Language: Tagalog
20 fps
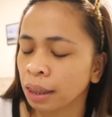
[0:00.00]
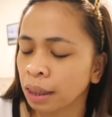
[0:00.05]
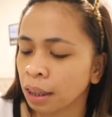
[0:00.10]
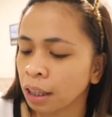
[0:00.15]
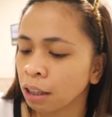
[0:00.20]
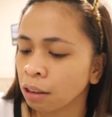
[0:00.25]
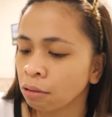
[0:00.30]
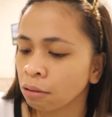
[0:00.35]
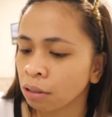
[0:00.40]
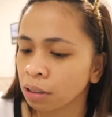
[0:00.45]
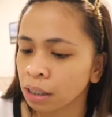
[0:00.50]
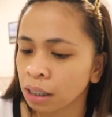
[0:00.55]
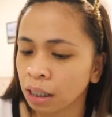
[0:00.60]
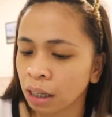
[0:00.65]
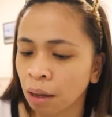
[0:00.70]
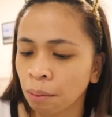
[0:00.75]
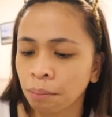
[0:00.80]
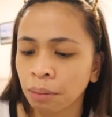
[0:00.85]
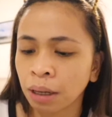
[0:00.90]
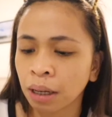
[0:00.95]
Dito
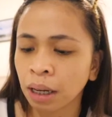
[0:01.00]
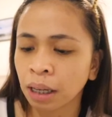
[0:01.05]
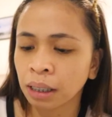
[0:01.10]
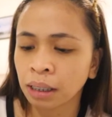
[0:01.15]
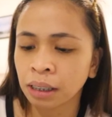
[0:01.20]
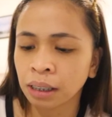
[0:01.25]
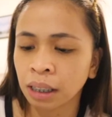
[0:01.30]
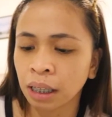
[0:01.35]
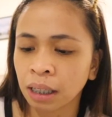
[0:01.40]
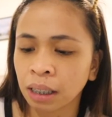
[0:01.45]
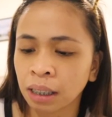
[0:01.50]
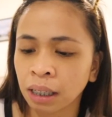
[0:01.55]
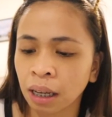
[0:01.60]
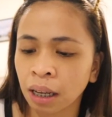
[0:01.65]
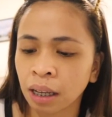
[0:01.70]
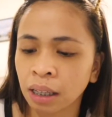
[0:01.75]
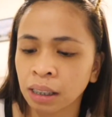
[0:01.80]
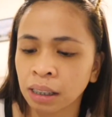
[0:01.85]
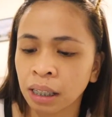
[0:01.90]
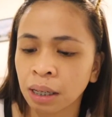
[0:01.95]
sinabi lang niya na
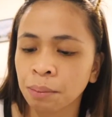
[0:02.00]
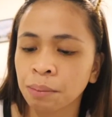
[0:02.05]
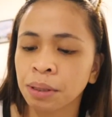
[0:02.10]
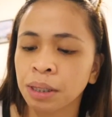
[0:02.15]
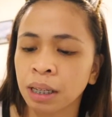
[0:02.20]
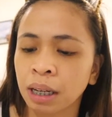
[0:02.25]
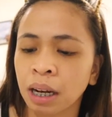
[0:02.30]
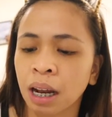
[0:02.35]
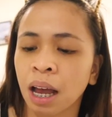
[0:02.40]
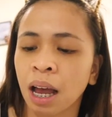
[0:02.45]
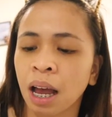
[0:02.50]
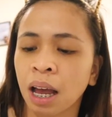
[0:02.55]
same sila